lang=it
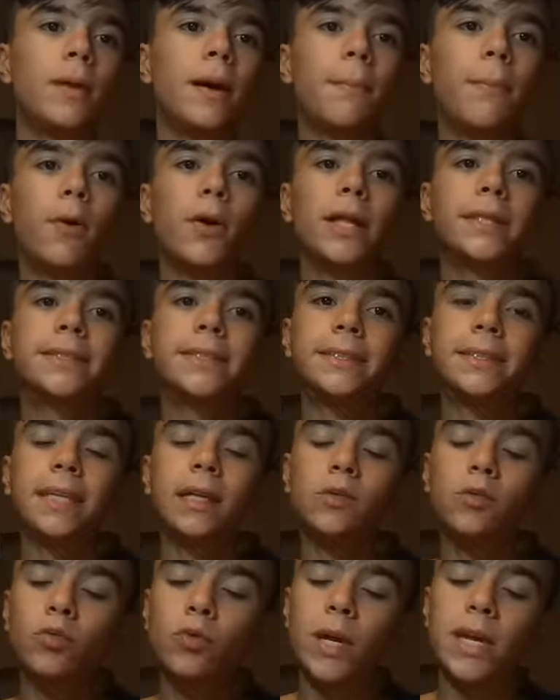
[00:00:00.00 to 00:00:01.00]
ma poi al
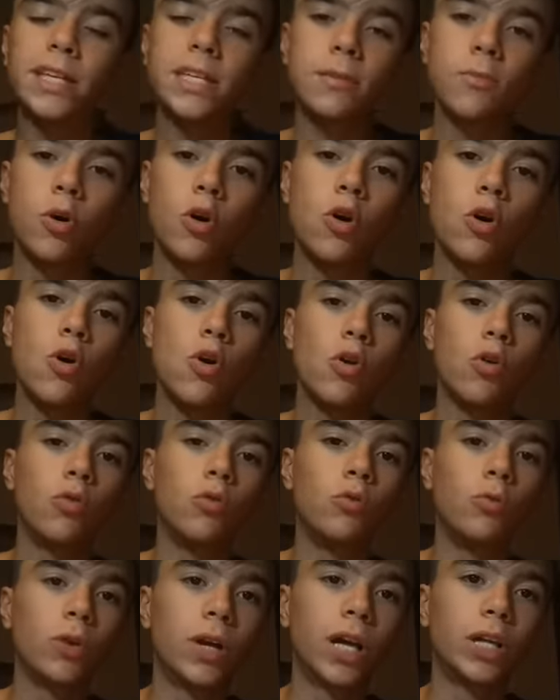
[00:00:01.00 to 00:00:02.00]
71
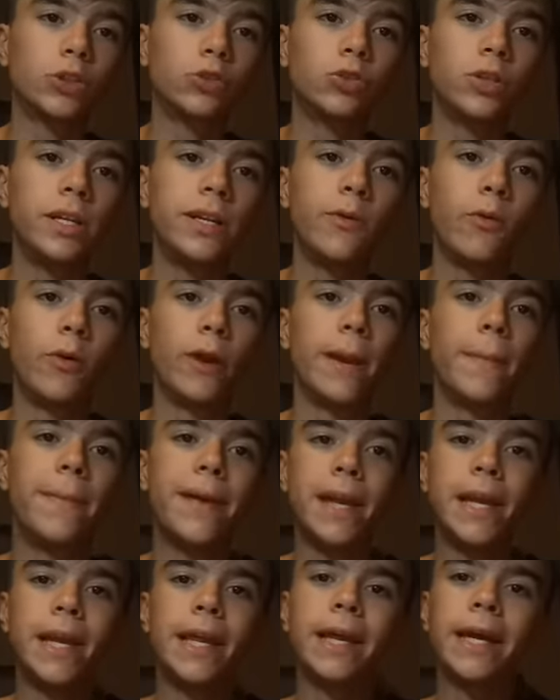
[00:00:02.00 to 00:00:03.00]
con un calcio di rigore
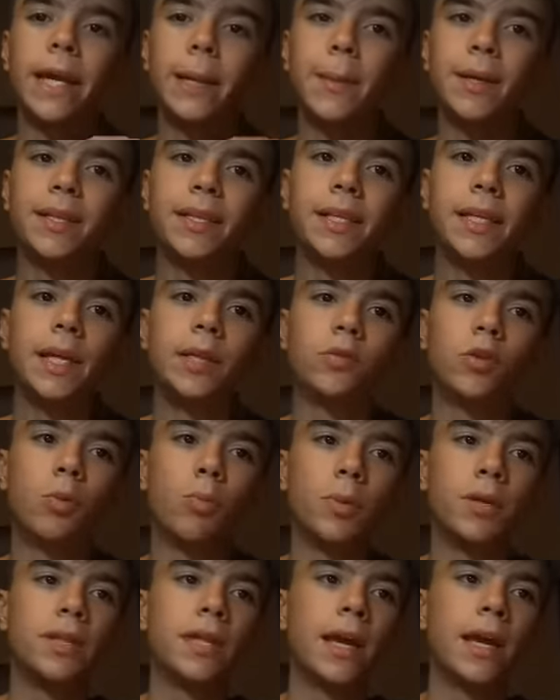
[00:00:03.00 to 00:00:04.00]
Milik la mette dentro
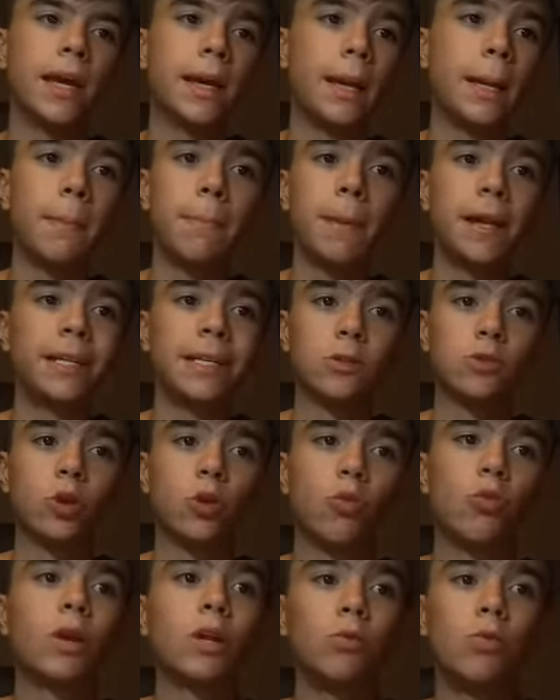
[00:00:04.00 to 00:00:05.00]
e quindi è, è per adesso
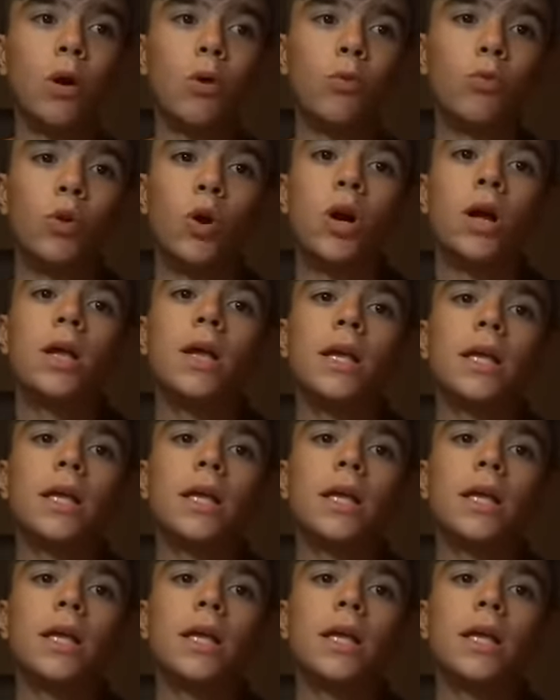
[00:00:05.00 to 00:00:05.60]
ancora 2-1.